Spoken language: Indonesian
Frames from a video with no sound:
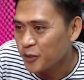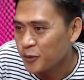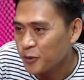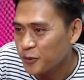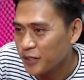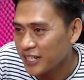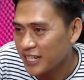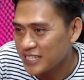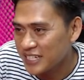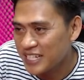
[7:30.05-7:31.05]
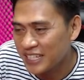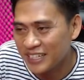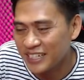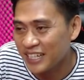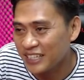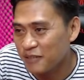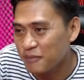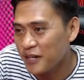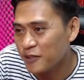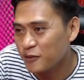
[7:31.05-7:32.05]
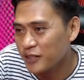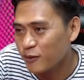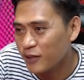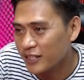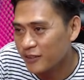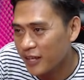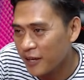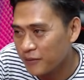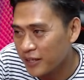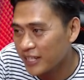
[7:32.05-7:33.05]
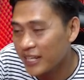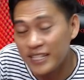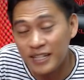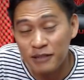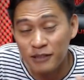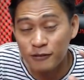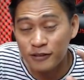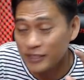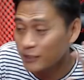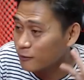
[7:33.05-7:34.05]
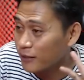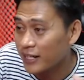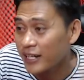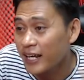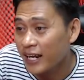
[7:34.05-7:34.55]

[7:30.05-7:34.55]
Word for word: Oh keren guys ternyata baru keluar tuh ya Tadi hanya baru keluar